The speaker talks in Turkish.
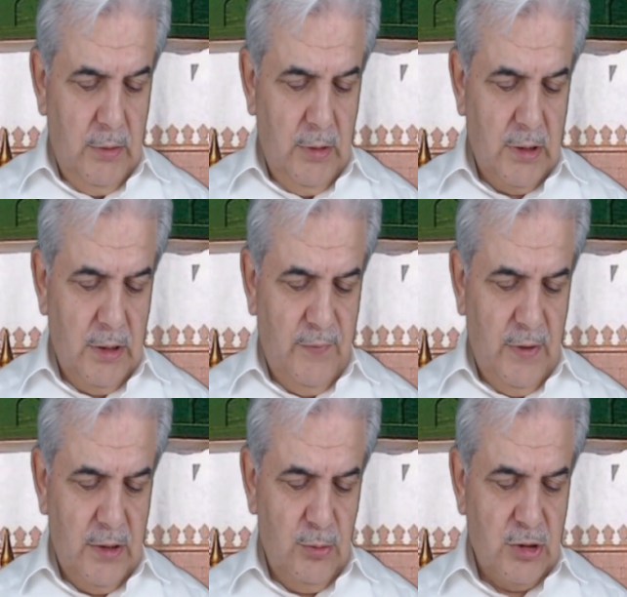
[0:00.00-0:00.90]
Evet,
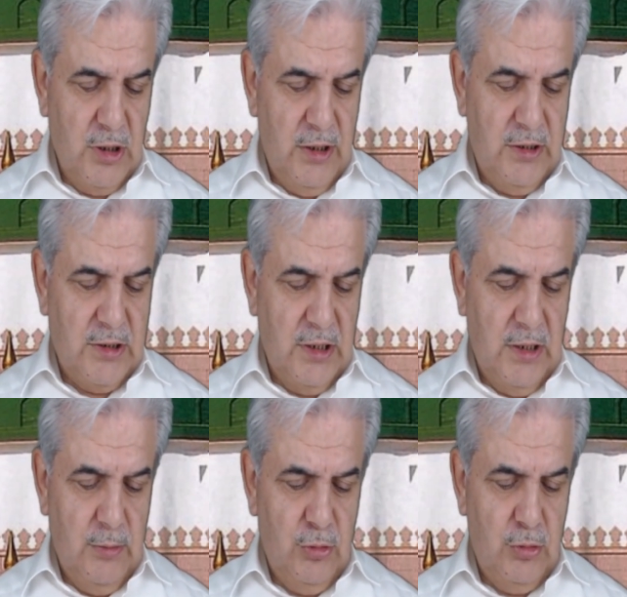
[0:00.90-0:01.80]
Efendimiz
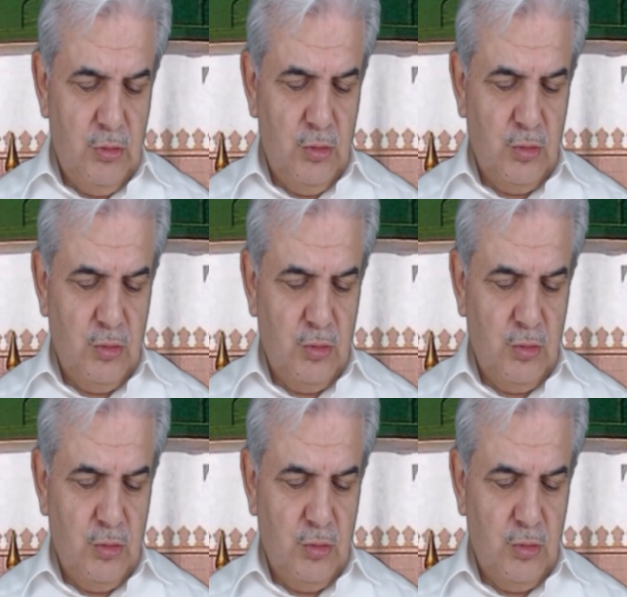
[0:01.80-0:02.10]
Aleyhisselam'ın